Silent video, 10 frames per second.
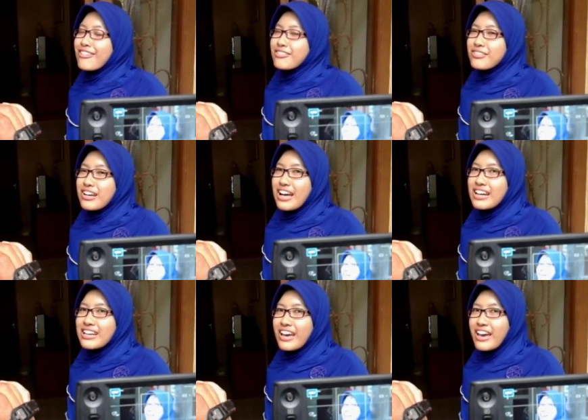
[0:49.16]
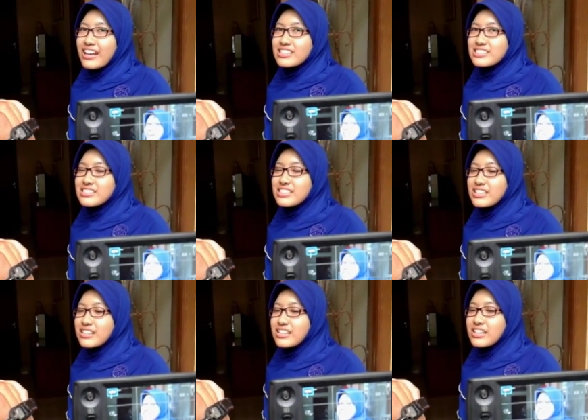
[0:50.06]
kalau dugaan kayaknya
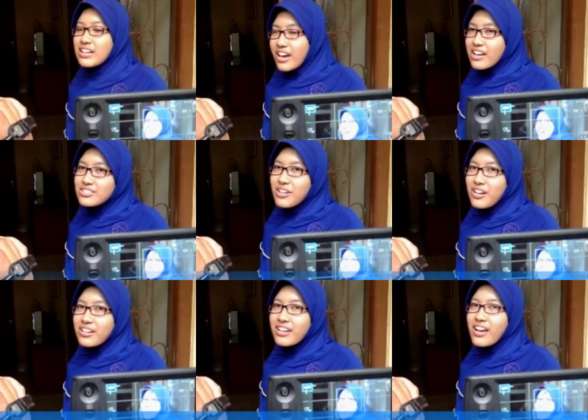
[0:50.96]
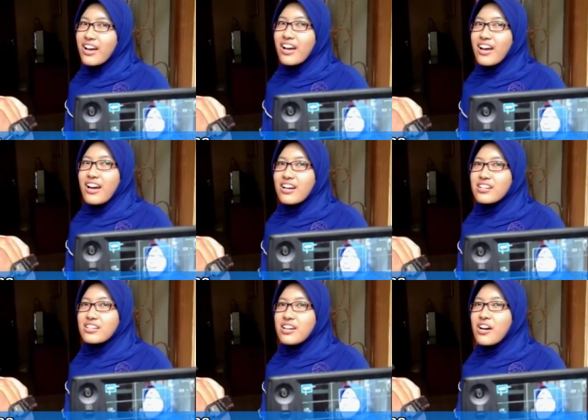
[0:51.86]
sih enggak ya, soalnya
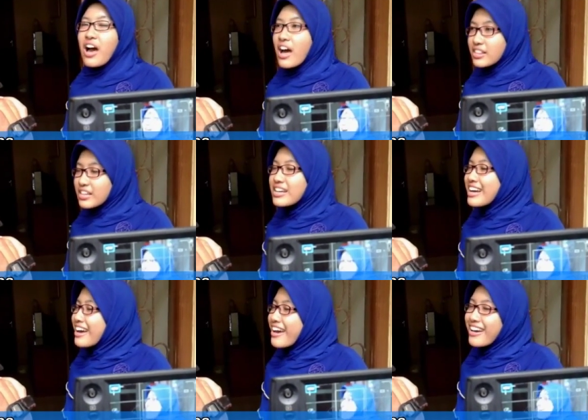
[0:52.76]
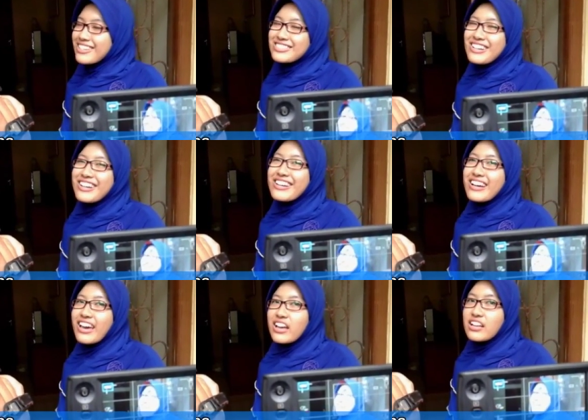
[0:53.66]
enggak eh, yakin bunuh diri? Enggak yakin, eh.
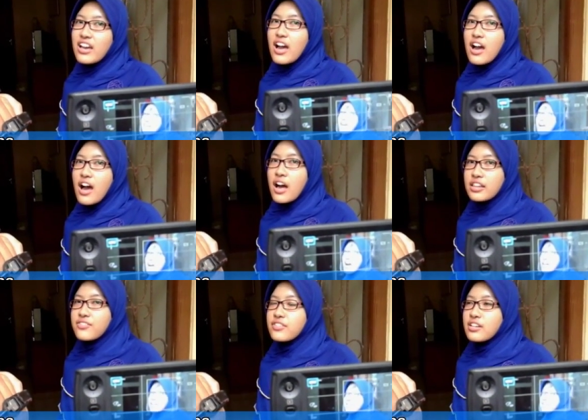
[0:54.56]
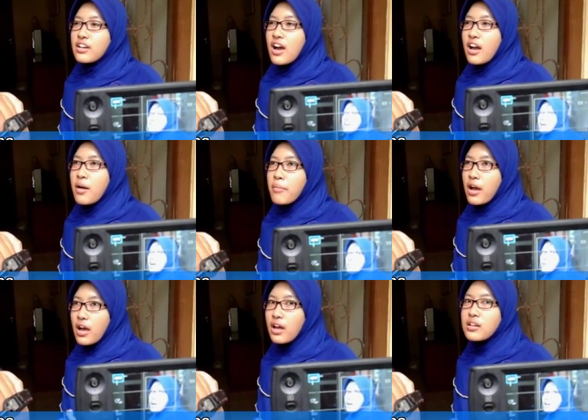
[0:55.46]
soalnya dia kayaknya aktif di
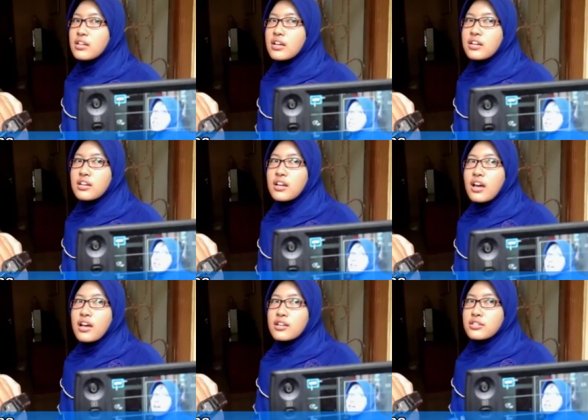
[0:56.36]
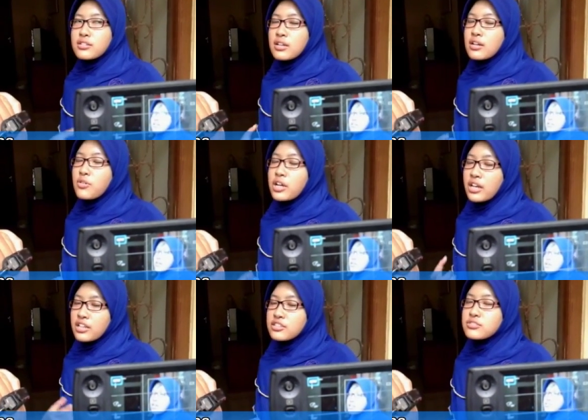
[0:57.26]
keagamaan dan uh,
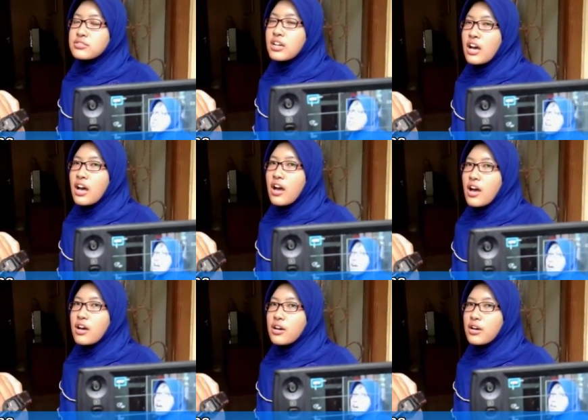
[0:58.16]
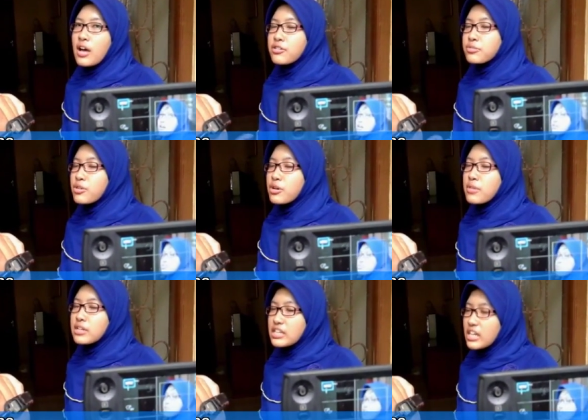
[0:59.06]
keluarganya juga Manus
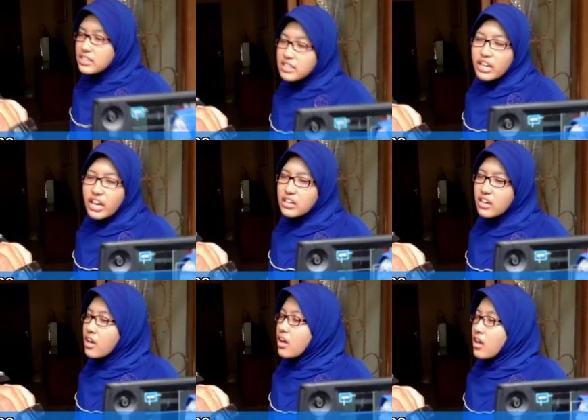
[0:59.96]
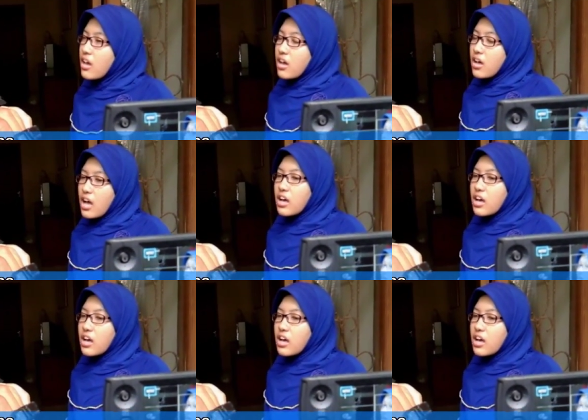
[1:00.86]
Muhammad juga jadi kayaknya mungkin.